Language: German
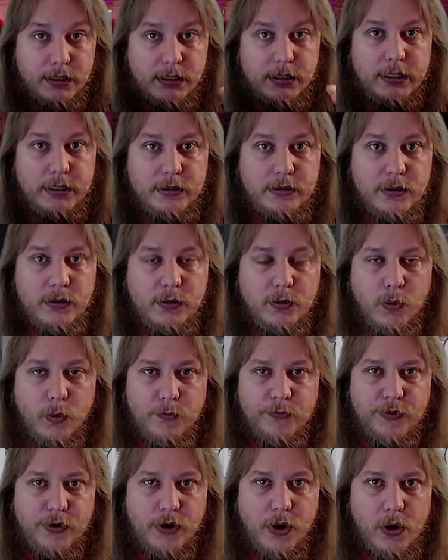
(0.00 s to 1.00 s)
in der
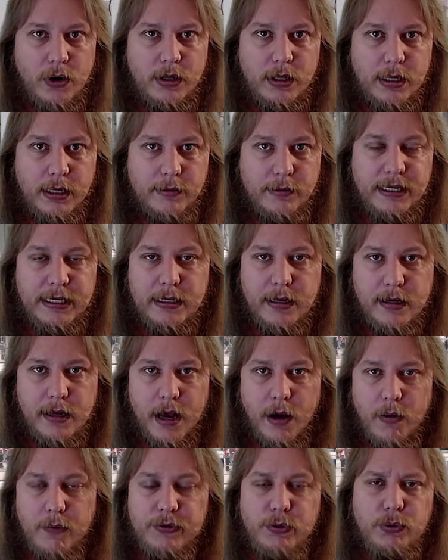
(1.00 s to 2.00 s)
Umfrage äh,
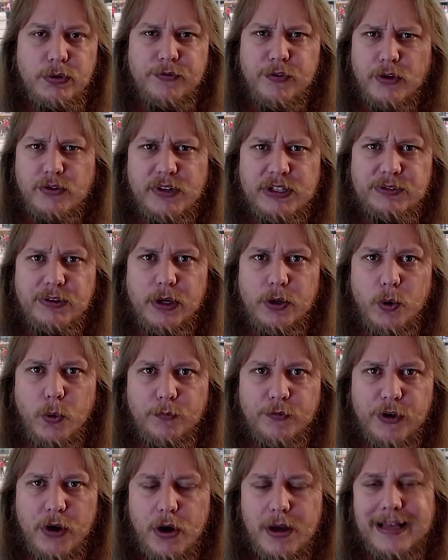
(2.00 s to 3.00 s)
reingehauen. Wenn du dich fragst, was für eine
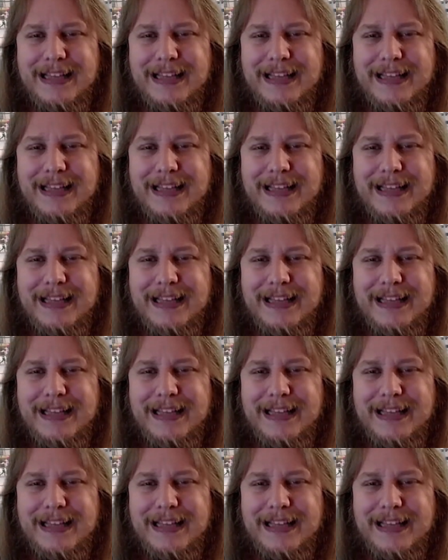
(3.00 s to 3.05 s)
Umfrage?